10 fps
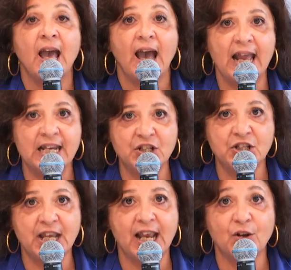à
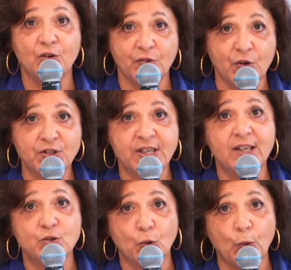l'échelle
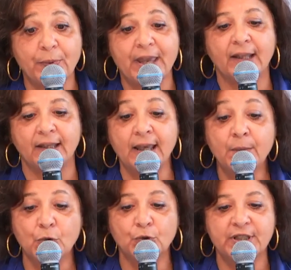française, européenne et
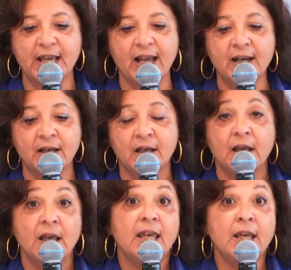mondiale
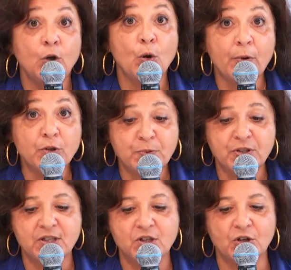Et comment se
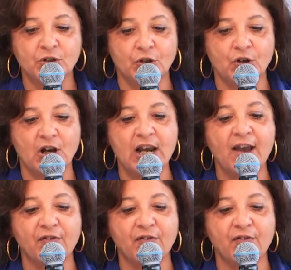positionne la